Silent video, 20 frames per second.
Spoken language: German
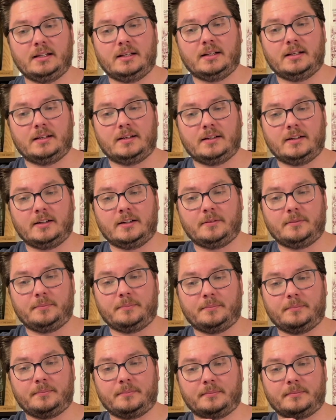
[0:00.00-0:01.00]

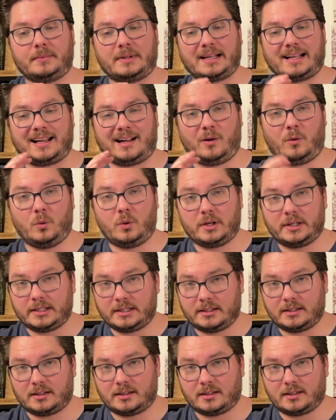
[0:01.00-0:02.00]
Ähm,
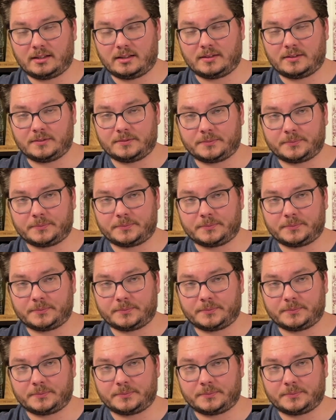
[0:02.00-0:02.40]
rauchiger